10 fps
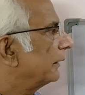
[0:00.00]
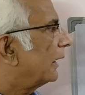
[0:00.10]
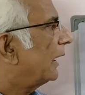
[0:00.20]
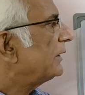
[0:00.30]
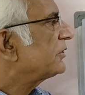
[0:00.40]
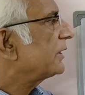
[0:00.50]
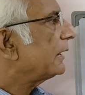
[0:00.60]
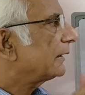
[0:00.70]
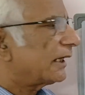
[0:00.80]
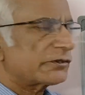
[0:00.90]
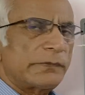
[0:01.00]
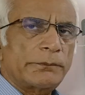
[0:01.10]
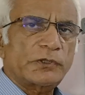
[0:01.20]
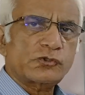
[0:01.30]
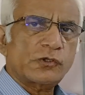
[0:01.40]
आज के क्लास में
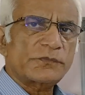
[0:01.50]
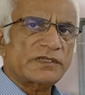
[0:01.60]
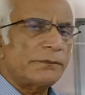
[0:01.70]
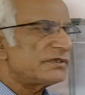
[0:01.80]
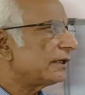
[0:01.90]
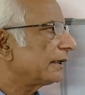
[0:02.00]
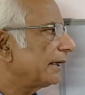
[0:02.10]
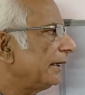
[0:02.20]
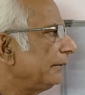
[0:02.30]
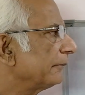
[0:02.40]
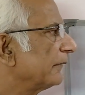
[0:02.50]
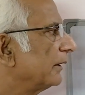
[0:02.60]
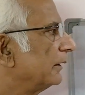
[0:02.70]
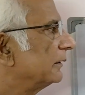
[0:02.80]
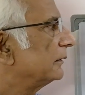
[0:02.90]
बच्चों हम समझेंगे
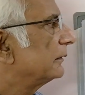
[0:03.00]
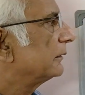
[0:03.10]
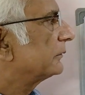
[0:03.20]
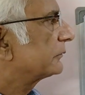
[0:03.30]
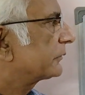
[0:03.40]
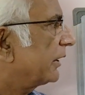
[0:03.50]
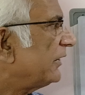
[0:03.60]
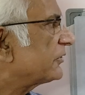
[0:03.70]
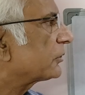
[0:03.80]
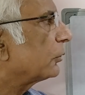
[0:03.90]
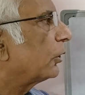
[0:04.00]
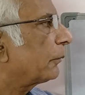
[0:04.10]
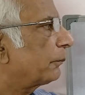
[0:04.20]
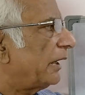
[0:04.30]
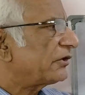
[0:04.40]
थ्रस्ट और
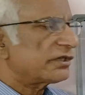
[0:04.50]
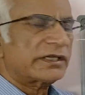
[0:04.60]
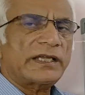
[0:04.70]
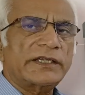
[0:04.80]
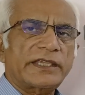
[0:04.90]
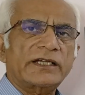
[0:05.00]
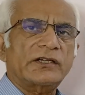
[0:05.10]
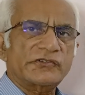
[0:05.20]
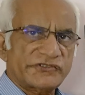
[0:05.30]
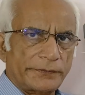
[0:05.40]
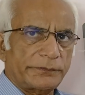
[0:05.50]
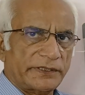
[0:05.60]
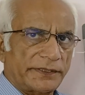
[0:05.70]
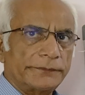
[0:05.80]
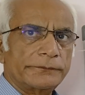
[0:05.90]
प्रेशर का क्या कॉन्सेप्ट
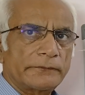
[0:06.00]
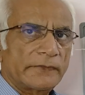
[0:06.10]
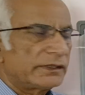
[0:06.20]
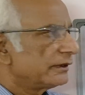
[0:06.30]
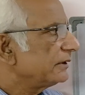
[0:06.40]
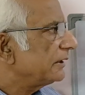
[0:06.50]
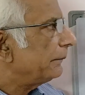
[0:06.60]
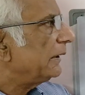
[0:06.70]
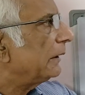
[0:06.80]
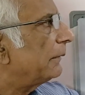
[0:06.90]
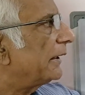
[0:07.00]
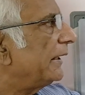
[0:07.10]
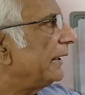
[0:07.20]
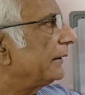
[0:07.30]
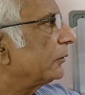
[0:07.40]
है ये भी हमारे
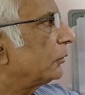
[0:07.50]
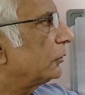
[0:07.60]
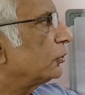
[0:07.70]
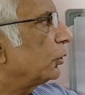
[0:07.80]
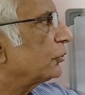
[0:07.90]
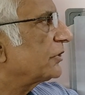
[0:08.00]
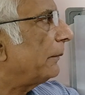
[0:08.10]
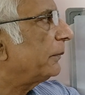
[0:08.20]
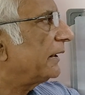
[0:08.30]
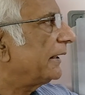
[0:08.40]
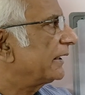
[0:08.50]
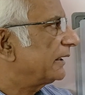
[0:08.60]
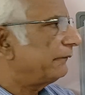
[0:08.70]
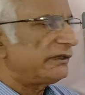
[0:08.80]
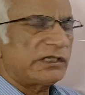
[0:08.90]
जो चैप्टर है
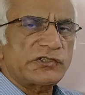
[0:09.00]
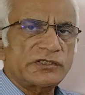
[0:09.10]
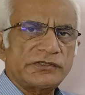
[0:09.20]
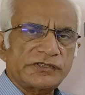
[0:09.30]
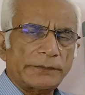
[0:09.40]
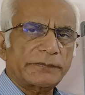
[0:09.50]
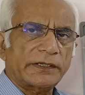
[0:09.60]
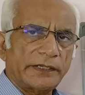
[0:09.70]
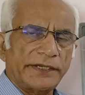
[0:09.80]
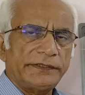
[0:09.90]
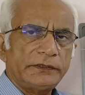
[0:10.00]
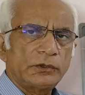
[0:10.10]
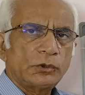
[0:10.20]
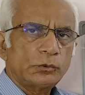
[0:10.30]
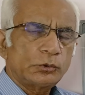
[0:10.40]
ग्रेविटेशन चैप्टर नाइन
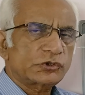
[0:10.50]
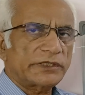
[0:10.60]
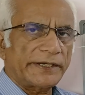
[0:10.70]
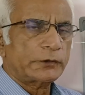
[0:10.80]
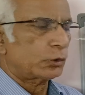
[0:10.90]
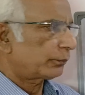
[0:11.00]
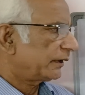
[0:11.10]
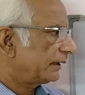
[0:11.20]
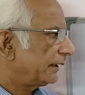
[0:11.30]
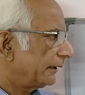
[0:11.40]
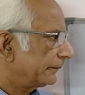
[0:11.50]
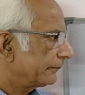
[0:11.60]
उसका एक टॉपिक है